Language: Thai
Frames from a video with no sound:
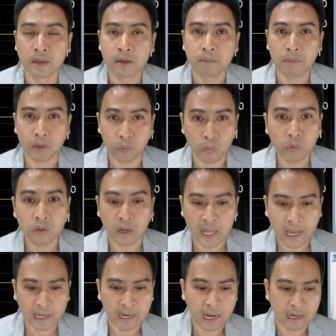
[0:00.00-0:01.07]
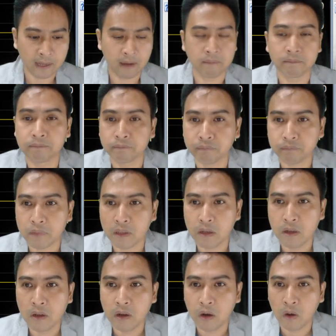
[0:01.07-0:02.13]
ไปดูหุ้นตัวแรกกันได้เลยครับ
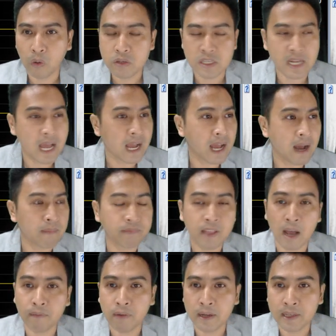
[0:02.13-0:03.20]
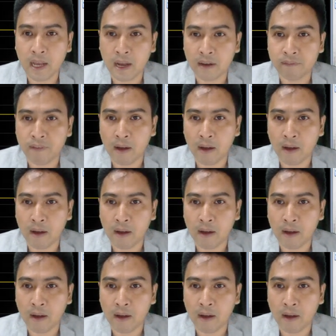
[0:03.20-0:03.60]
โรจนะครับทำอะไรอย่างฝั่